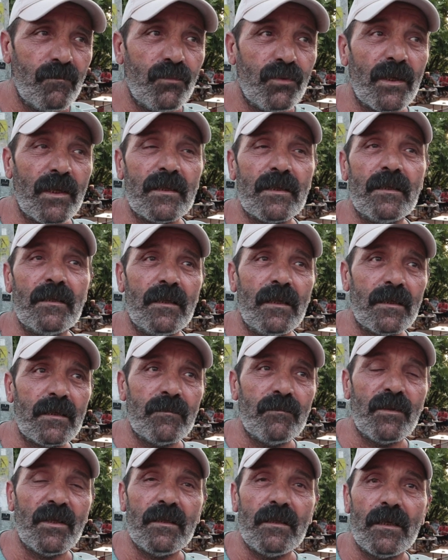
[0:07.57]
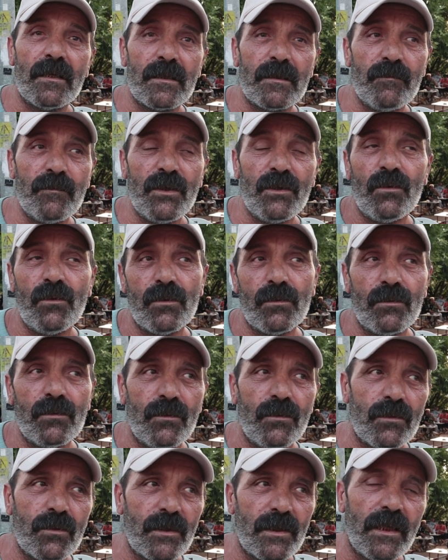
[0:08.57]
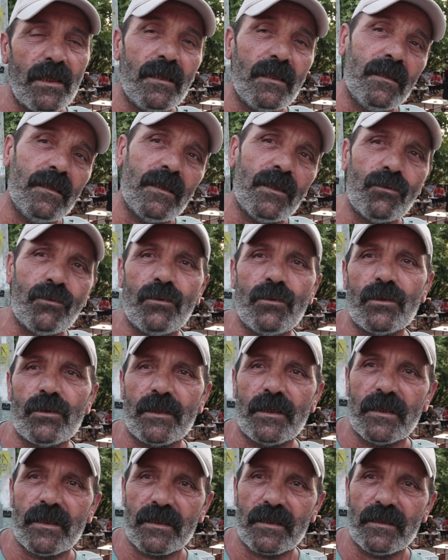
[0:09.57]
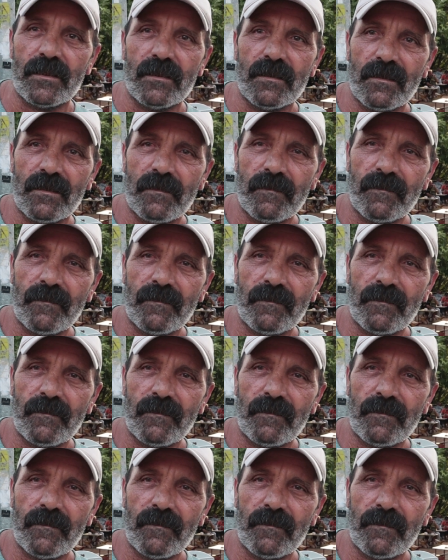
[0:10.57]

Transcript: Burası Dersim'de. Dersim'in ne olduğunu o geldiğinde görür kendisi. Ha.